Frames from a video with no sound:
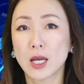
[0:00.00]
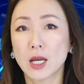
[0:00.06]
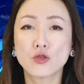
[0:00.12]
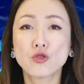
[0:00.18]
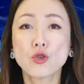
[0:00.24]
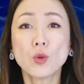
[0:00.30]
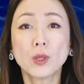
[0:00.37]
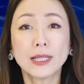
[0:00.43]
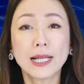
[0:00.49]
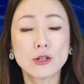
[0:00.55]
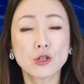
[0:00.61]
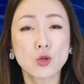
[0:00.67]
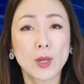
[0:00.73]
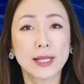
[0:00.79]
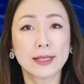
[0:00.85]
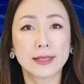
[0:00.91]
中国大使
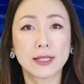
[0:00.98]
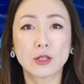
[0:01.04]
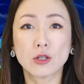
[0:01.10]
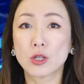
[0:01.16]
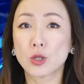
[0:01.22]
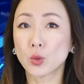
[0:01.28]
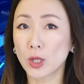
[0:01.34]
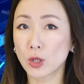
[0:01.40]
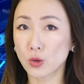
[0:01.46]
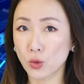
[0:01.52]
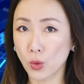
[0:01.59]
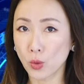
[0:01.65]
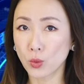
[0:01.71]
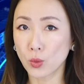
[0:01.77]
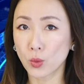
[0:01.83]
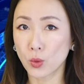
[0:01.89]
馆今日对
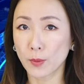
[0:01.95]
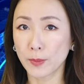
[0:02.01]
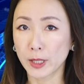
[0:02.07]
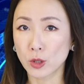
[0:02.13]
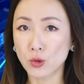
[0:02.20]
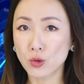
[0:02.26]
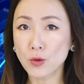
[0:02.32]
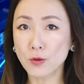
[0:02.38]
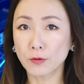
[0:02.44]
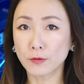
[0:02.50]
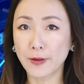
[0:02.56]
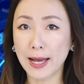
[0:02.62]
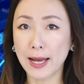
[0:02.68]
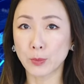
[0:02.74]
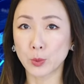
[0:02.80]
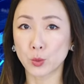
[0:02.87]
中国民众
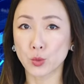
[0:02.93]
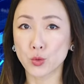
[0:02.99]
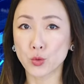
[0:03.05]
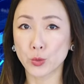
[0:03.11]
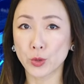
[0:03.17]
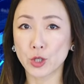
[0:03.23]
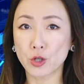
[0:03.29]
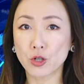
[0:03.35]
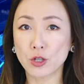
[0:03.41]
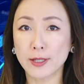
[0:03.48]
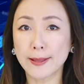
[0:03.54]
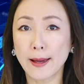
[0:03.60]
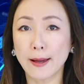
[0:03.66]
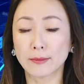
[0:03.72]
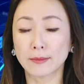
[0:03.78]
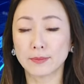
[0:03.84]
发布注意事
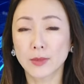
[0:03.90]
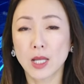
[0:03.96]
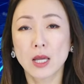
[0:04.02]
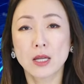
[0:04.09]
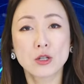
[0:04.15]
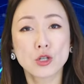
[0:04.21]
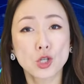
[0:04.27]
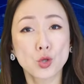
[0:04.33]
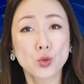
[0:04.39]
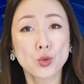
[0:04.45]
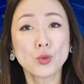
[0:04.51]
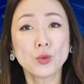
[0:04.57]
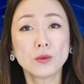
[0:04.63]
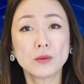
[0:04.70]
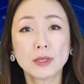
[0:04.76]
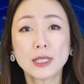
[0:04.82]
项。指
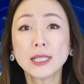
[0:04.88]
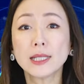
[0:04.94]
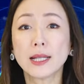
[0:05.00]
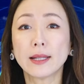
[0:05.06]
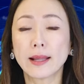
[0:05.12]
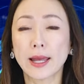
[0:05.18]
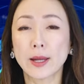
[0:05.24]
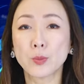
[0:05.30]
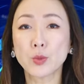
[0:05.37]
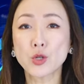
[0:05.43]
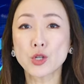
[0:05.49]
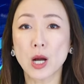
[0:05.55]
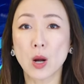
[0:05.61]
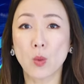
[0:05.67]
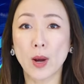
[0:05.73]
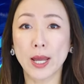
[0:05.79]
出，近年来不
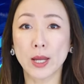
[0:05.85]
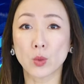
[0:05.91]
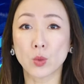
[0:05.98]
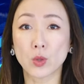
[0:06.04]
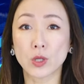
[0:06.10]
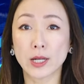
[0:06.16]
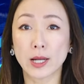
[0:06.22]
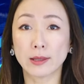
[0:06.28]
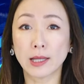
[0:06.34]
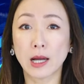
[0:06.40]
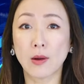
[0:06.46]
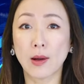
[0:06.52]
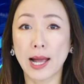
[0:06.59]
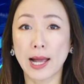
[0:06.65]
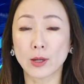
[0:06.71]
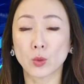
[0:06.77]
少外国人到
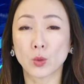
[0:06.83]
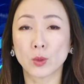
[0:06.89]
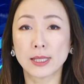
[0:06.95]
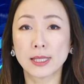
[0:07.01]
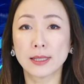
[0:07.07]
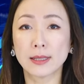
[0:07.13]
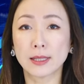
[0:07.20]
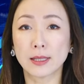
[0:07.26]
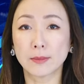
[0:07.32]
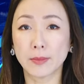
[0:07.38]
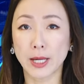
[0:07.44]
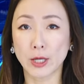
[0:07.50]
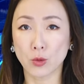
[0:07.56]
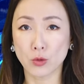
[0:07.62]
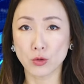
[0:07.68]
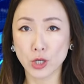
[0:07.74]
韩国进行
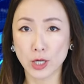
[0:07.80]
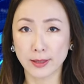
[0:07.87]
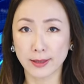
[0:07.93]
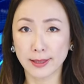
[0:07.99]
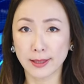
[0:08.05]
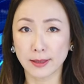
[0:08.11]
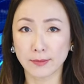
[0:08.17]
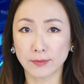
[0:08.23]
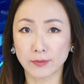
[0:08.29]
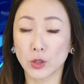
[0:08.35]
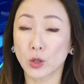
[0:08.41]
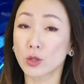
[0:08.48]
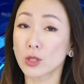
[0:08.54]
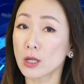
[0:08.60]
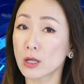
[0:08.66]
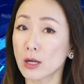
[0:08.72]
美容整形，有
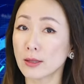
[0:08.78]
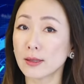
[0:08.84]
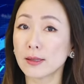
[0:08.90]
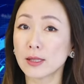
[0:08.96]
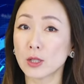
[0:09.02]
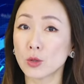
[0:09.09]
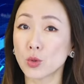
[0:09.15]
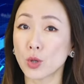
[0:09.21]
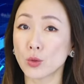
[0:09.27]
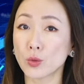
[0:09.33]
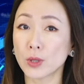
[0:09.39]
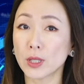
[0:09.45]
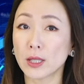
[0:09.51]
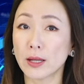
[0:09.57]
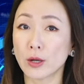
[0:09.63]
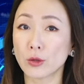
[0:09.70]
些人因此卷入
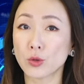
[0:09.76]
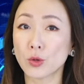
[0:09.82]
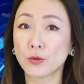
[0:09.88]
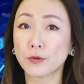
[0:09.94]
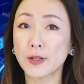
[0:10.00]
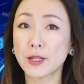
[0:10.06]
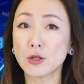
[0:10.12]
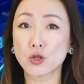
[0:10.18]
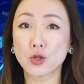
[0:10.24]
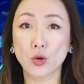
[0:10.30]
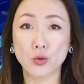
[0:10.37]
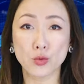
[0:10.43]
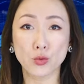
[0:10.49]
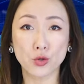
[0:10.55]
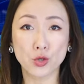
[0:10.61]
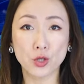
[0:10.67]
医疗纠纷，手
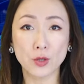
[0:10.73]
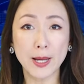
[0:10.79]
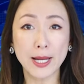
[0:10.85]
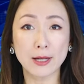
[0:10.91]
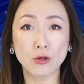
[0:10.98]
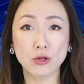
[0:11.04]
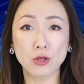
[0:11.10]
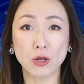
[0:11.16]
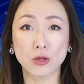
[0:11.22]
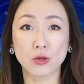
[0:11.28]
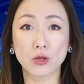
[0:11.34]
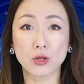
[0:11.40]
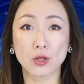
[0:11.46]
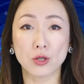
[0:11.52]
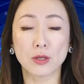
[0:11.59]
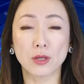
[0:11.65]
术失败甚
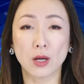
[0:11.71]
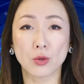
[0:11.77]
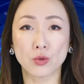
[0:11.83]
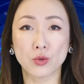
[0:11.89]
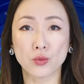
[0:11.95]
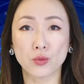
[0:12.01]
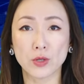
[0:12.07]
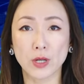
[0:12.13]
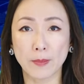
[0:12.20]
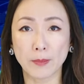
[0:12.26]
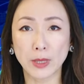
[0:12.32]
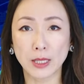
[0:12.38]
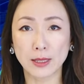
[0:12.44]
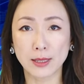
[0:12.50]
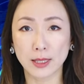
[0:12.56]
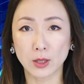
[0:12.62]
至闹出人
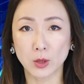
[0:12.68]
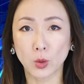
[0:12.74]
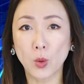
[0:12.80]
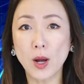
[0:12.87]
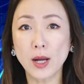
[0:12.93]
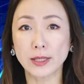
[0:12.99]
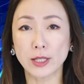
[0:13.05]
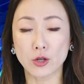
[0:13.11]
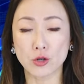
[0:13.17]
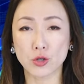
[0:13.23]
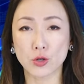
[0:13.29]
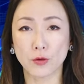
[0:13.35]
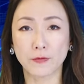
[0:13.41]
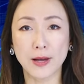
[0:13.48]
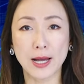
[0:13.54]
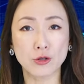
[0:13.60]
命的情况也时
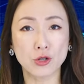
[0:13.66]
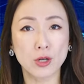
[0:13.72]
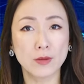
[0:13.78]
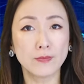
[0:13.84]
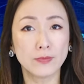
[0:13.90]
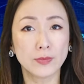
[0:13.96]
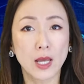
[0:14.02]
有发生。